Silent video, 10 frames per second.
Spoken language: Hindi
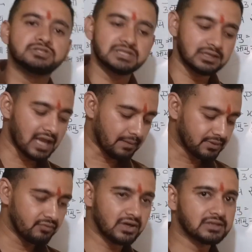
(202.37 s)
जितनी
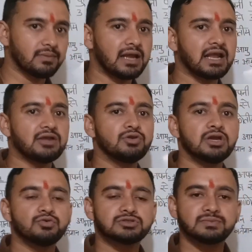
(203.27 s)
आपकी वर्तमान आयु
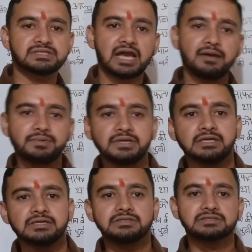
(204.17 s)
है उसमें से आप
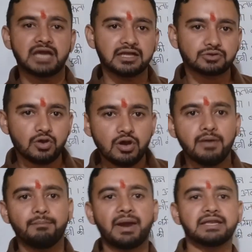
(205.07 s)
सात को
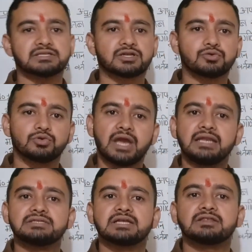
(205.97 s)
माइनस कर दोगे
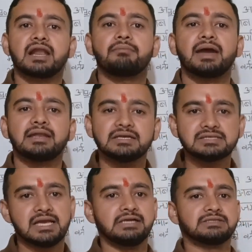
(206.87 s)
यानी सत्रह
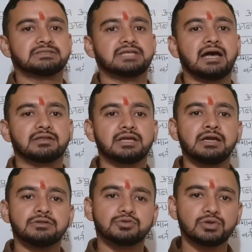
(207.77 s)
माइनस सात
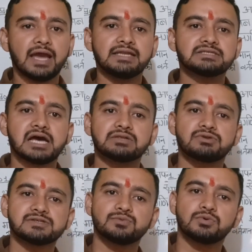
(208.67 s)
तो यानी सात
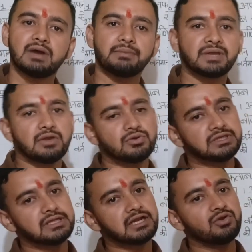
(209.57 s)
वर्ष पूर्व आपकी आयु
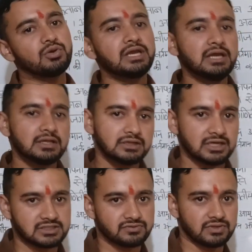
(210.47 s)
कितनी रही होगी
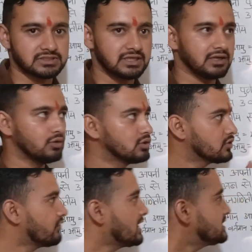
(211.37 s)
दस वर्ष की रही होगी
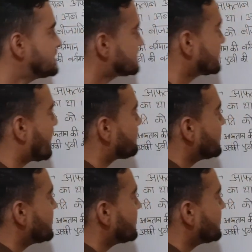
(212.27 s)
तो वही चीज है यहाँ